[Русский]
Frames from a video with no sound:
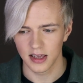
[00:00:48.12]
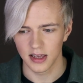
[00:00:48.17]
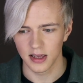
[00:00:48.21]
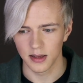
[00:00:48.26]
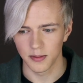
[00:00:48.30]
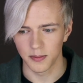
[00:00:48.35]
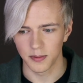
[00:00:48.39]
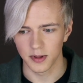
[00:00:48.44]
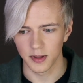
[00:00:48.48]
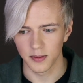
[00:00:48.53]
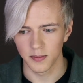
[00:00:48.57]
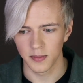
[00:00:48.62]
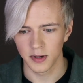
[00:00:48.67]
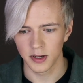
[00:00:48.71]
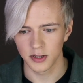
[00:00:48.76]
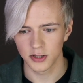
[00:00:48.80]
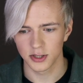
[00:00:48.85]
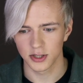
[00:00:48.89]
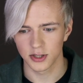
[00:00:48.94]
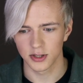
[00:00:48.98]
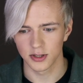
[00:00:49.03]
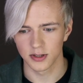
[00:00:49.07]
и понимаю,
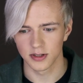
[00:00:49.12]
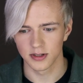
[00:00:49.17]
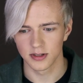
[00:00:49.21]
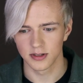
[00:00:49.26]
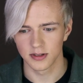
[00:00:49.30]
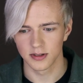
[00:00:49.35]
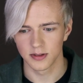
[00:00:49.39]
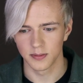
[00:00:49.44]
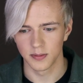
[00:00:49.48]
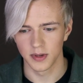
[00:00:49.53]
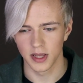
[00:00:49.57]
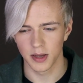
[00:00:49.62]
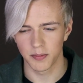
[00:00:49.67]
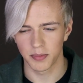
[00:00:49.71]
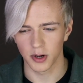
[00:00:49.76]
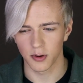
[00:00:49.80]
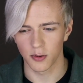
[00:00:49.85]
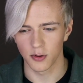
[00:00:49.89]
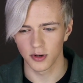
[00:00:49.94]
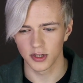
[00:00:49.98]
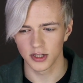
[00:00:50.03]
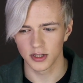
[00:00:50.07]
что мне
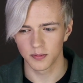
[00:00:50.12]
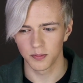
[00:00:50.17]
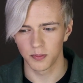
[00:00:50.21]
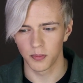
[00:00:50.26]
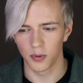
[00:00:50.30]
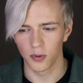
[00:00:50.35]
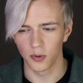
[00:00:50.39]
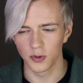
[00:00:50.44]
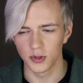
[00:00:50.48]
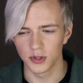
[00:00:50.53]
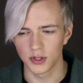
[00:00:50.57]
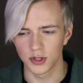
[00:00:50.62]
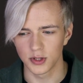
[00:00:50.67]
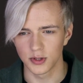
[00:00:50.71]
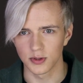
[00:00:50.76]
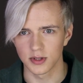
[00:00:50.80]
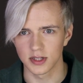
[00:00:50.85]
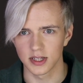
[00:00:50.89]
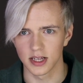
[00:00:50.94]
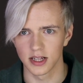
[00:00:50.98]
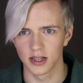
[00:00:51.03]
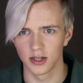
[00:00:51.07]
приходит полностью
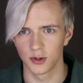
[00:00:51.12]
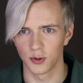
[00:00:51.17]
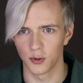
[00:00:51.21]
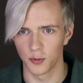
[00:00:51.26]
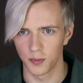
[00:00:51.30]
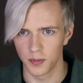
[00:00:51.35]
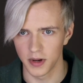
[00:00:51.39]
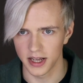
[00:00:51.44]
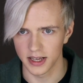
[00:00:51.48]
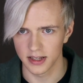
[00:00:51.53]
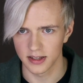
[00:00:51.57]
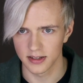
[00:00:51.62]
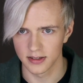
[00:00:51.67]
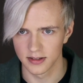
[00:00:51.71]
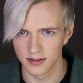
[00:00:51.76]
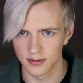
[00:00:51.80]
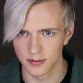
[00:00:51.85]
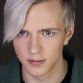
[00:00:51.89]
целый куплет.